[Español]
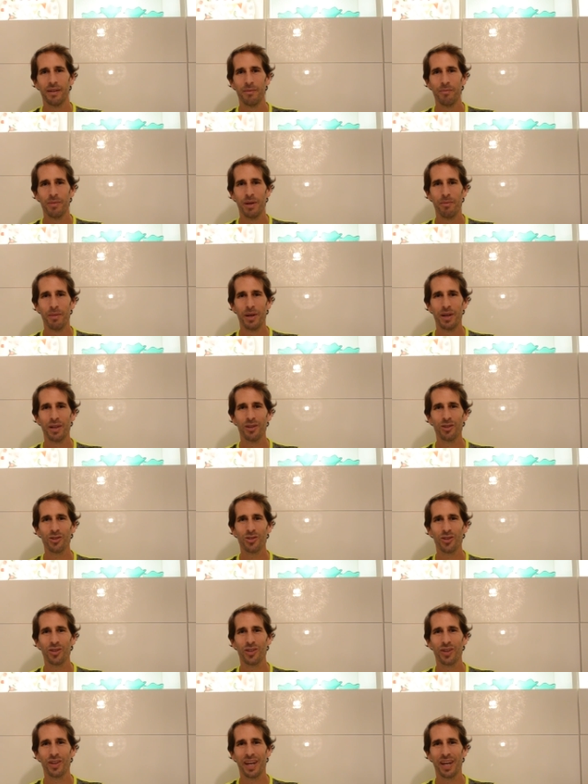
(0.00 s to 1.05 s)
Bienvenidos
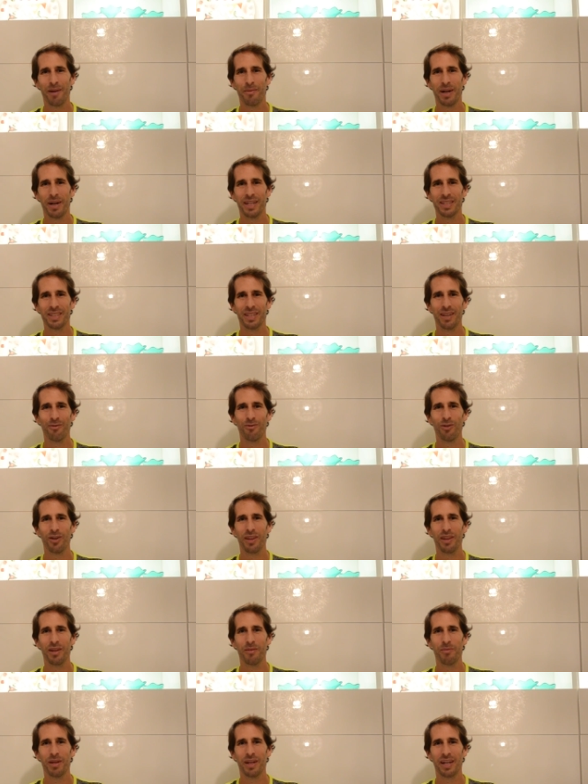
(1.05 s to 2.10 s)
otro día más a
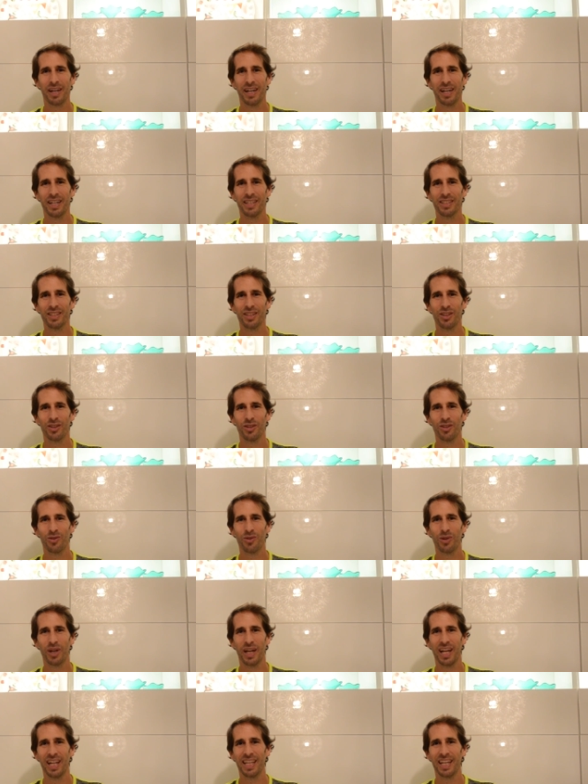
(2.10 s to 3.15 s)
Fuerza y Piernas, tu
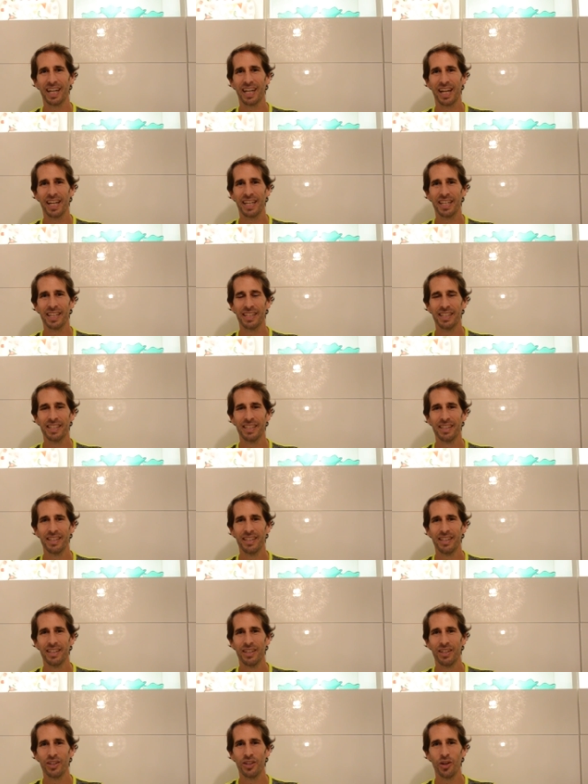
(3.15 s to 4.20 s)
canal de running.
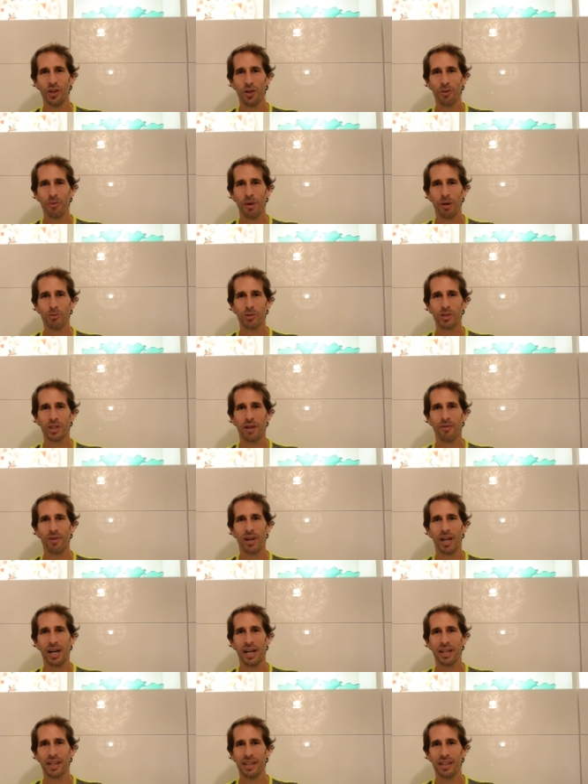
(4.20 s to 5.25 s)
Y hoy vamos a
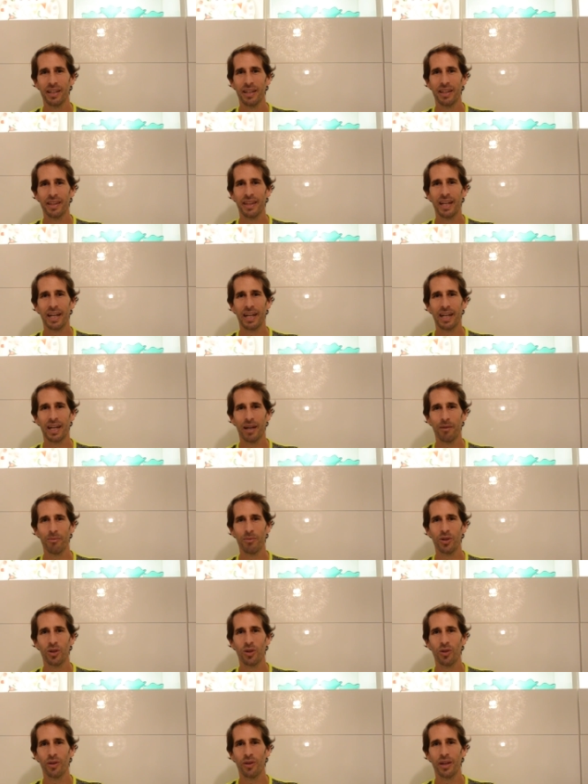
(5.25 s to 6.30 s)
hablar del
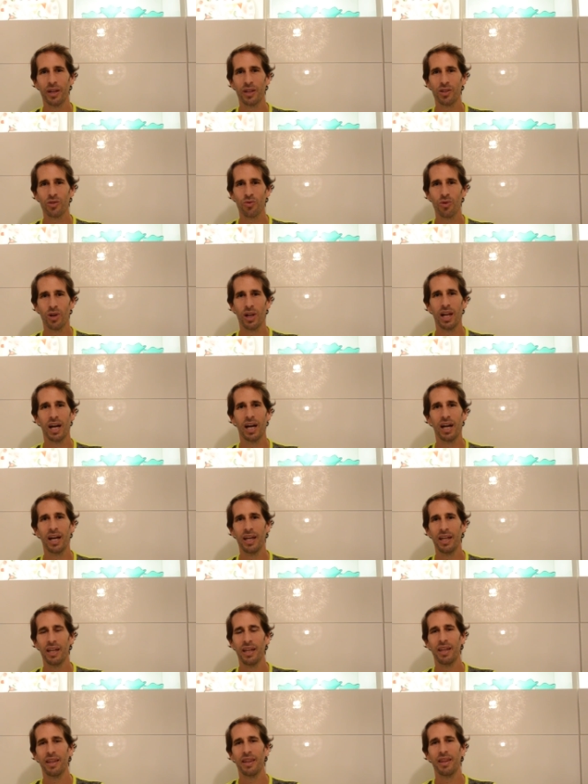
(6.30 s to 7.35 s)
cambio de suela
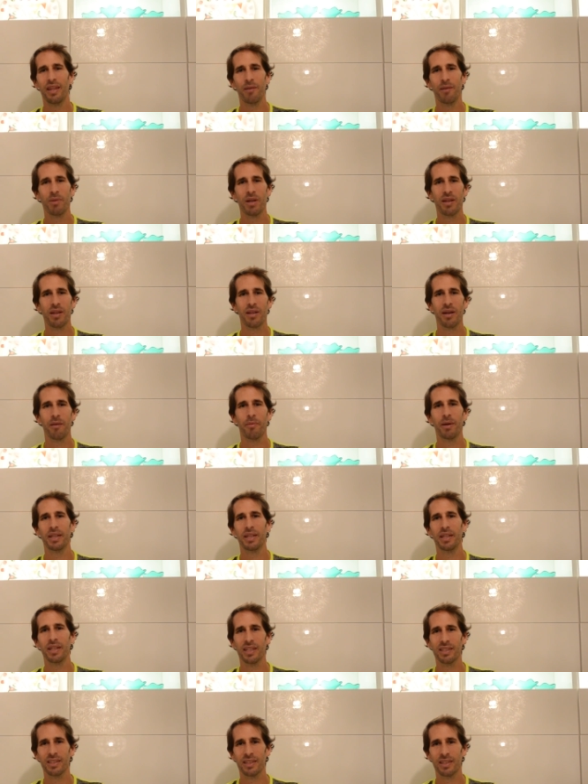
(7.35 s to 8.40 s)
de mis
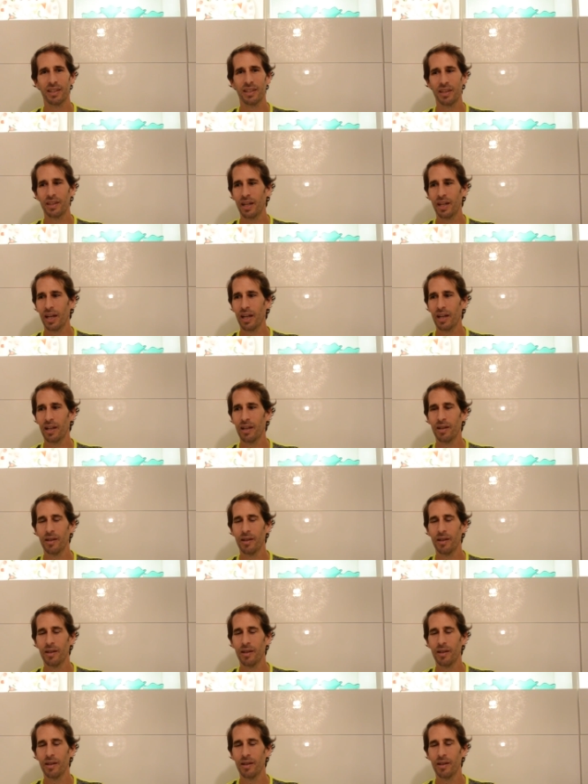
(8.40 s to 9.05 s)
zapatillas de trail.